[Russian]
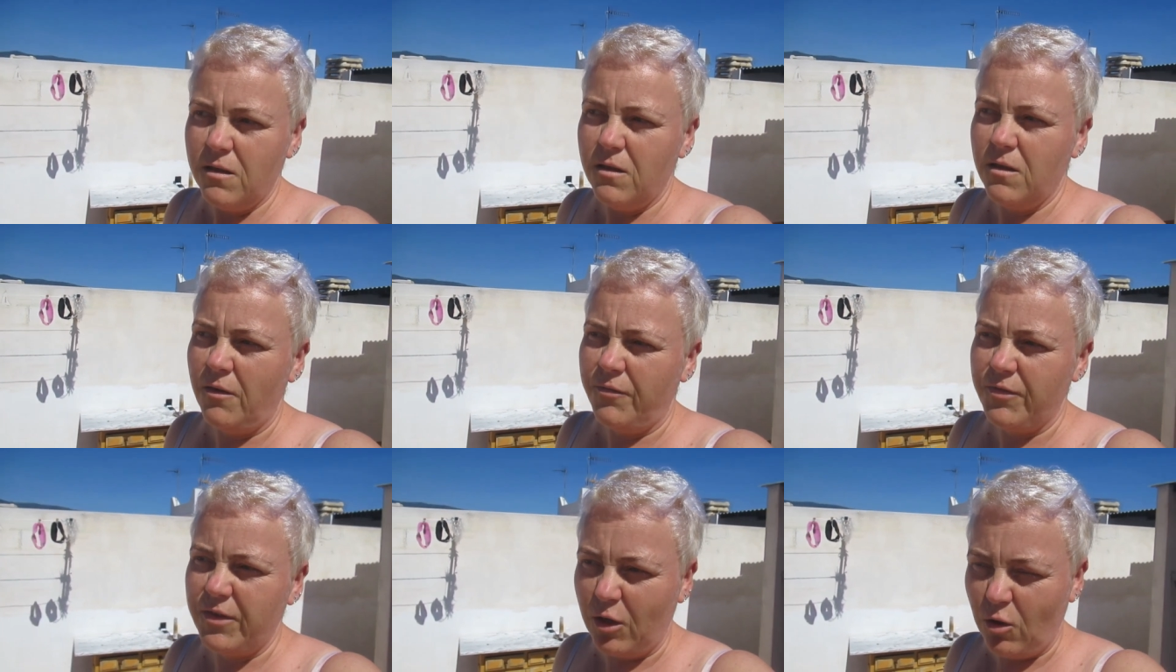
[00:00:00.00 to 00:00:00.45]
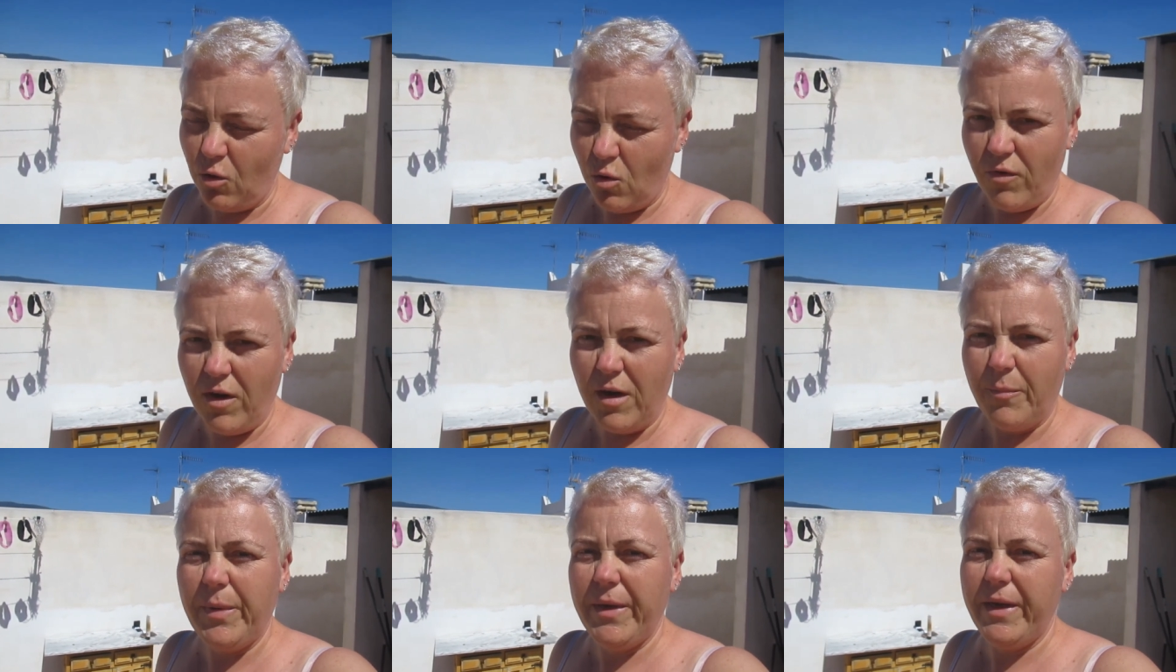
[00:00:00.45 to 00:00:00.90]
а
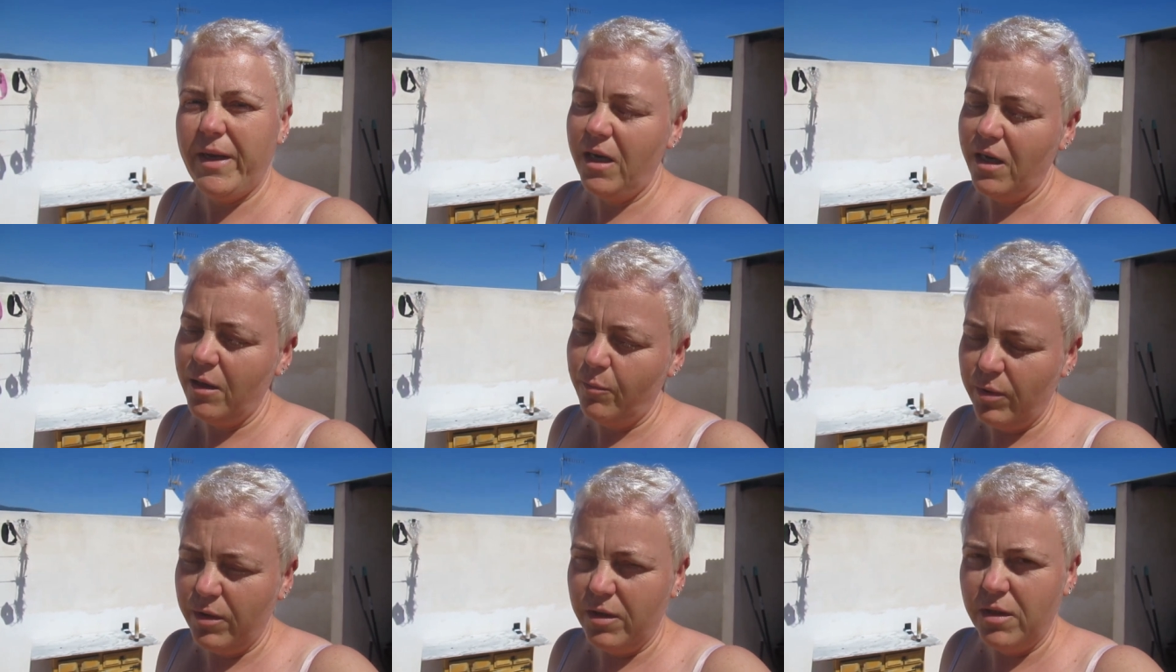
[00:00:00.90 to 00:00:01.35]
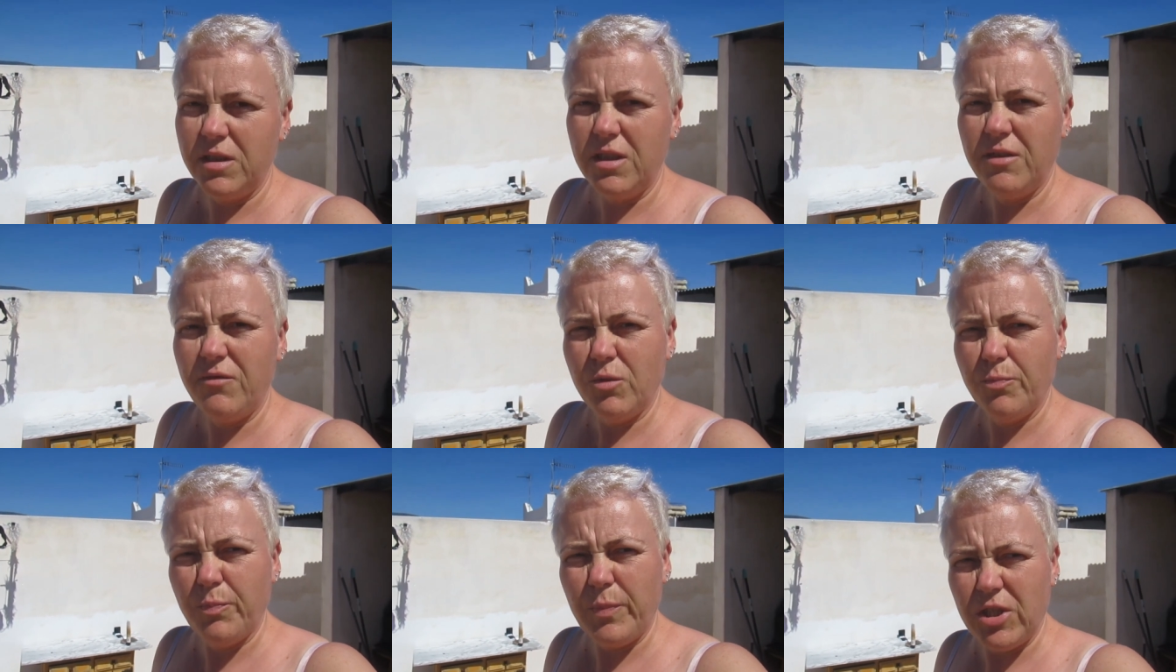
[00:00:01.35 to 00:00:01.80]
2 апреля было
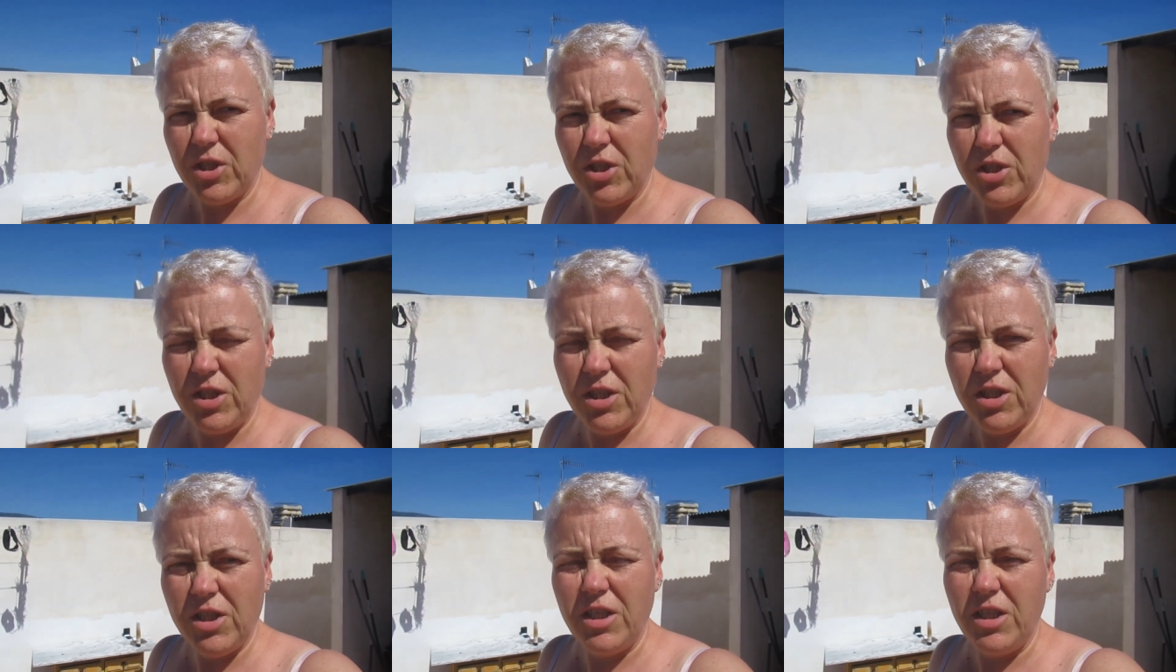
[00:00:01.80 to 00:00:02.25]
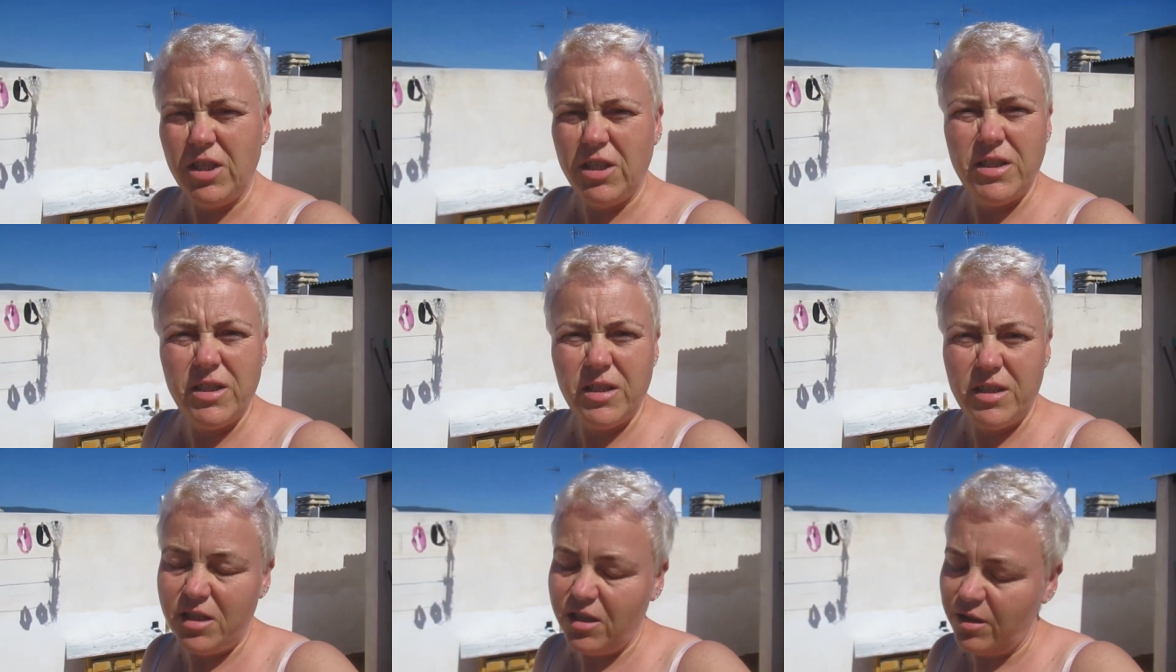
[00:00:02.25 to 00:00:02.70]
почти
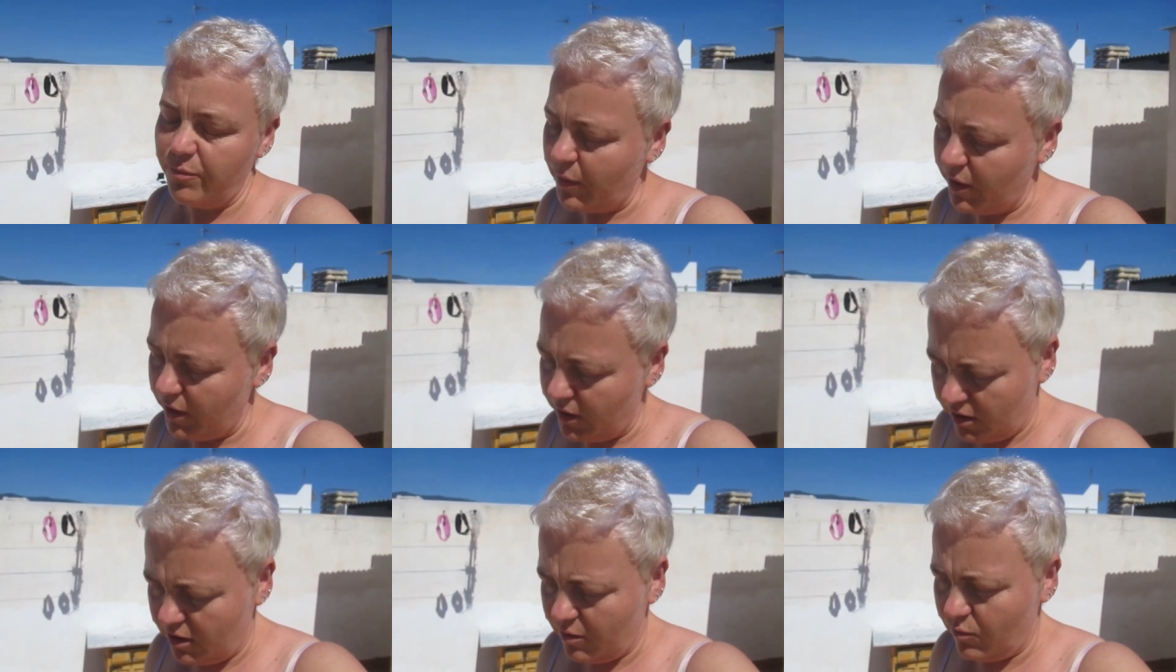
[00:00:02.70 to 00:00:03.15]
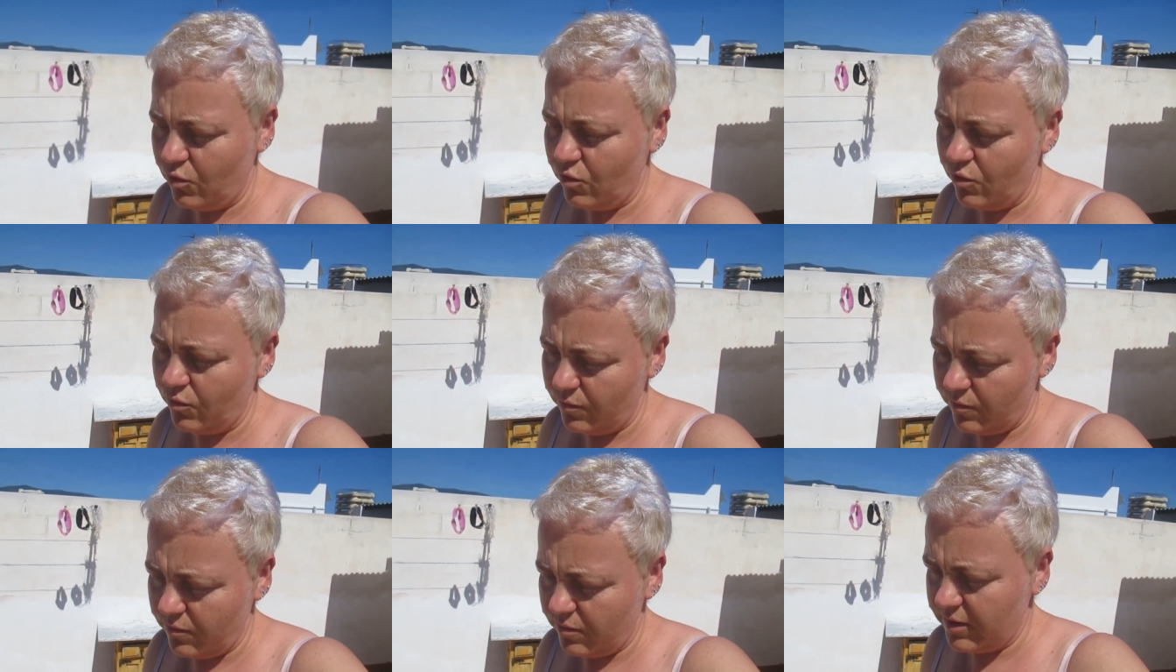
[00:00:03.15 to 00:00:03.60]
1000,
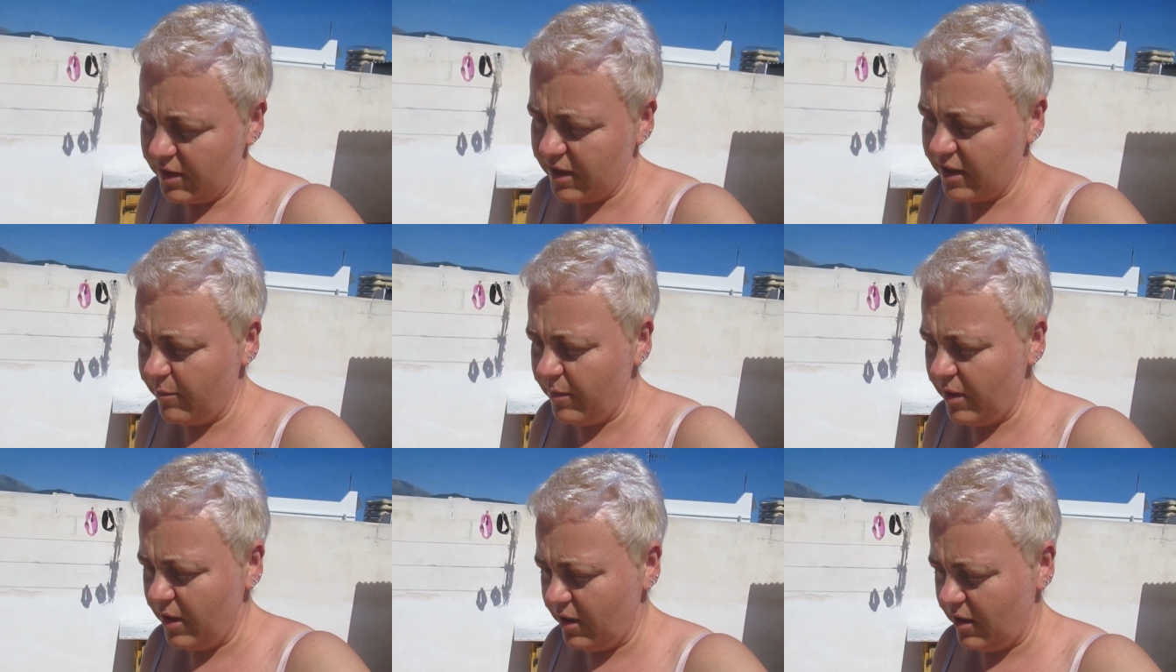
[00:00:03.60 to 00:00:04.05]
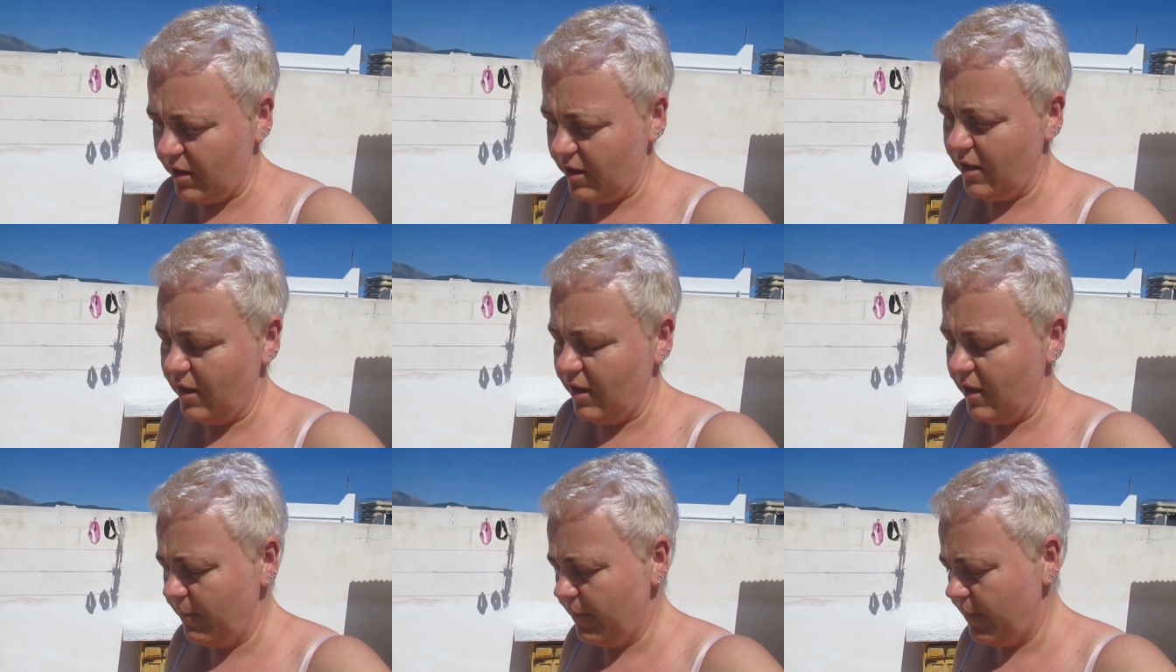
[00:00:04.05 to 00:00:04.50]
поэтому заметно,
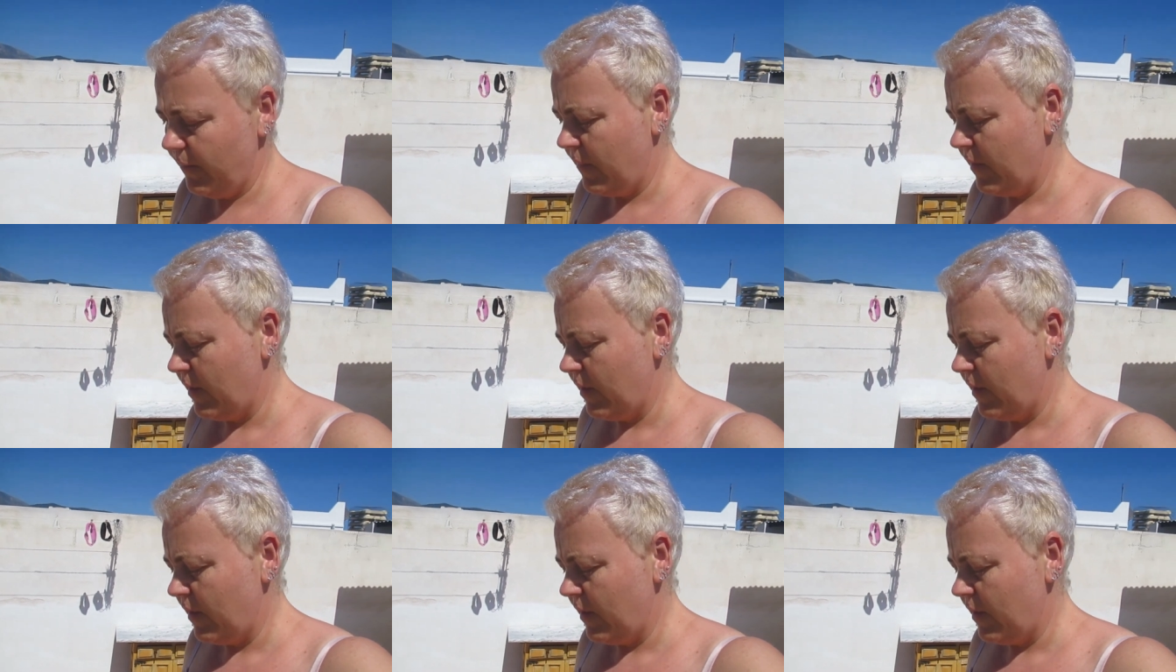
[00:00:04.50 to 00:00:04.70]
да?